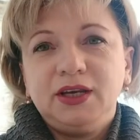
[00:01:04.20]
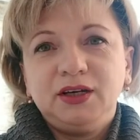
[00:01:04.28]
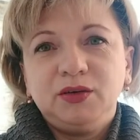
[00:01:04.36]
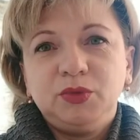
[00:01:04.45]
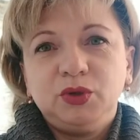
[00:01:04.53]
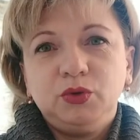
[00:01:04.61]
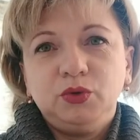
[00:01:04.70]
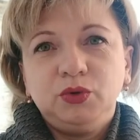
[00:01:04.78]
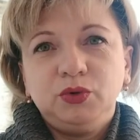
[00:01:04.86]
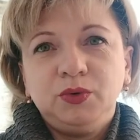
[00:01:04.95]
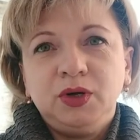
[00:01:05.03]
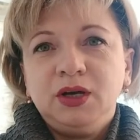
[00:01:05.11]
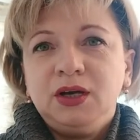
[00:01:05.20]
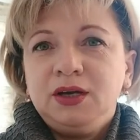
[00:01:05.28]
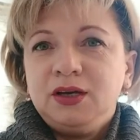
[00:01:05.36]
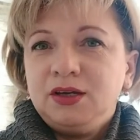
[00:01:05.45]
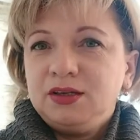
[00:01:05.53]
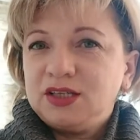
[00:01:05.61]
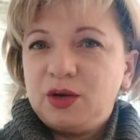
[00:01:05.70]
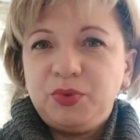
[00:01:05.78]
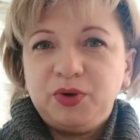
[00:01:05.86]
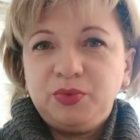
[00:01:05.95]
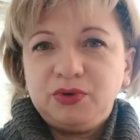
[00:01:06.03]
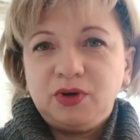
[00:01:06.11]
рекомендую.
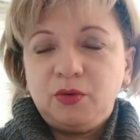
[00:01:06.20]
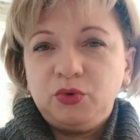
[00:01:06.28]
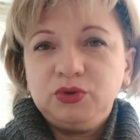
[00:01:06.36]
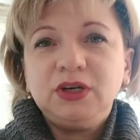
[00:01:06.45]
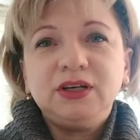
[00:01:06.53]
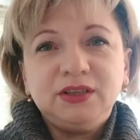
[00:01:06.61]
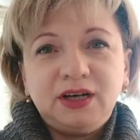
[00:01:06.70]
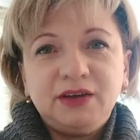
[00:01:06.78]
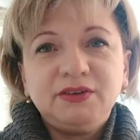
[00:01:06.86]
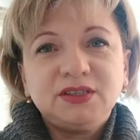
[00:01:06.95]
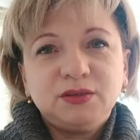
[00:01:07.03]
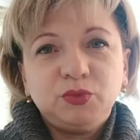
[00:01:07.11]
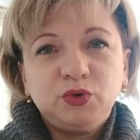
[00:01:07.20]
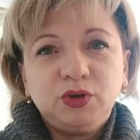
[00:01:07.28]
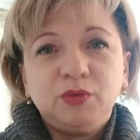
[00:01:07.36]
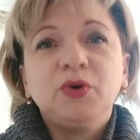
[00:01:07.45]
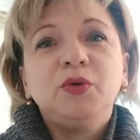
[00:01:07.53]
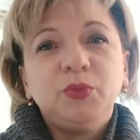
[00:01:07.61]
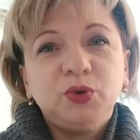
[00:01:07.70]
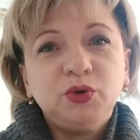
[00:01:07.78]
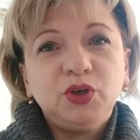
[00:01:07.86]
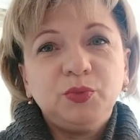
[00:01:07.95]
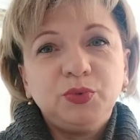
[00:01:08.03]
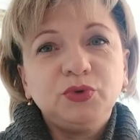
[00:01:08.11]
Запах бергамота нравится многим.
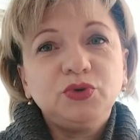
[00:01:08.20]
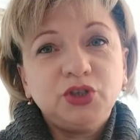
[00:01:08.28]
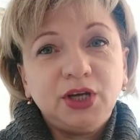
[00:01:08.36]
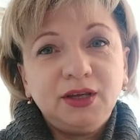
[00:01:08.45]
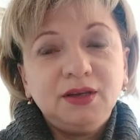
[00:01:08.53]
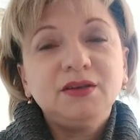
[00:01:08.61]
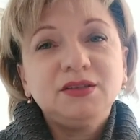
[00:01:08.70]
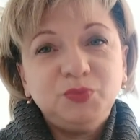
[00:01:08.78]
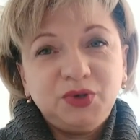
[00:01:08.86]
Многие пьют чай с